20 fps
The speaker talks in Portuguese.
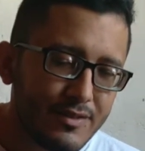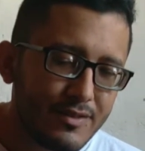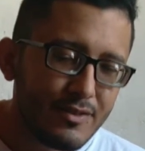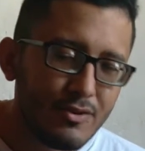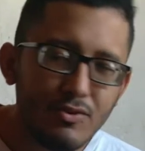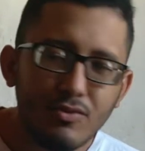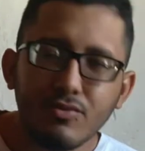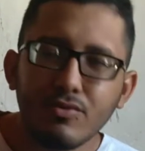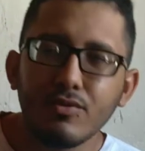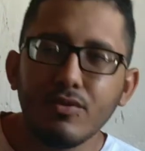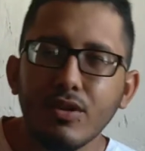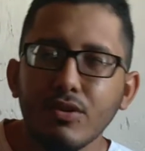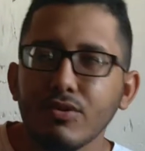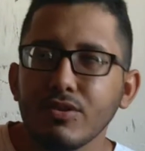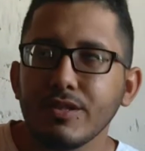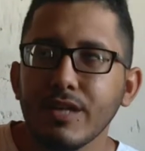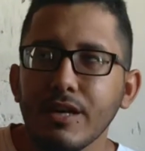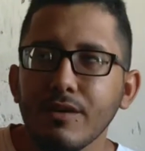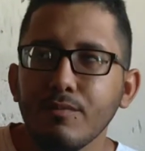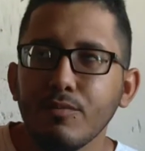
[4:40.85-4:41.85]
eu, eu
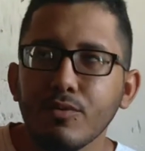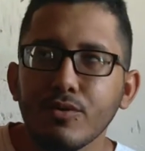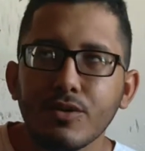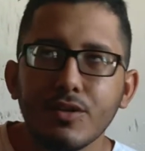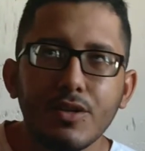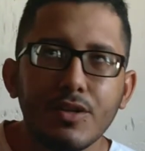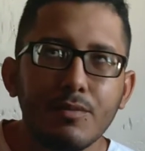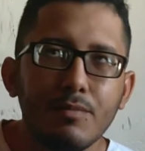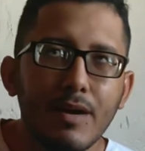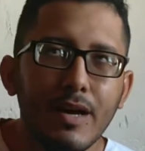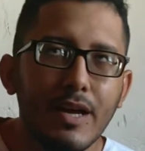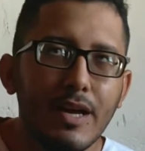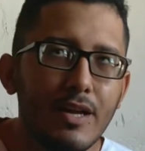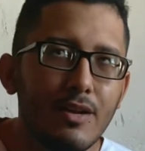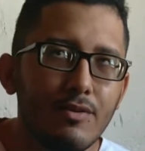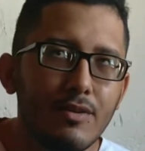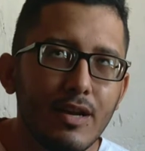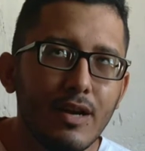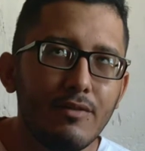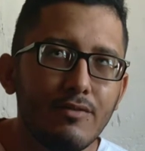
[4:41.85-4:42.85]
saio pros cantos marrelos,
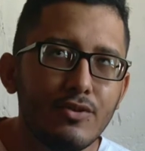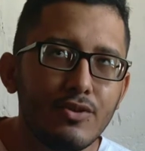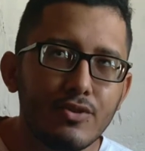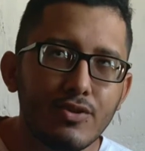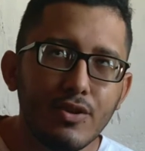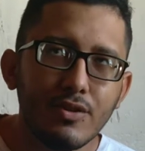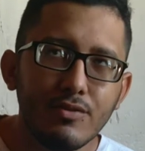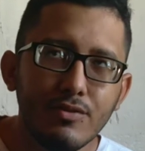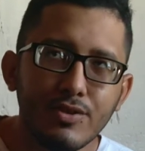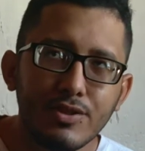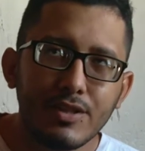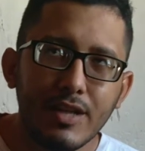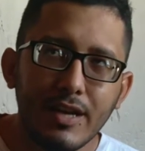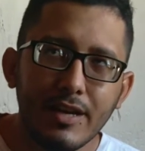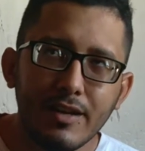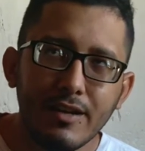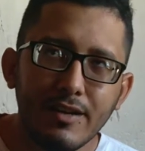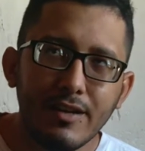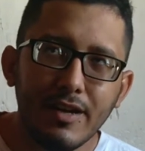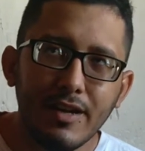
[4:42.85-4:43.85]
eu gravo história no
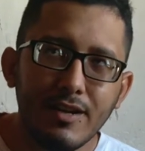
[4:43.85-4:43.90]
Instagram,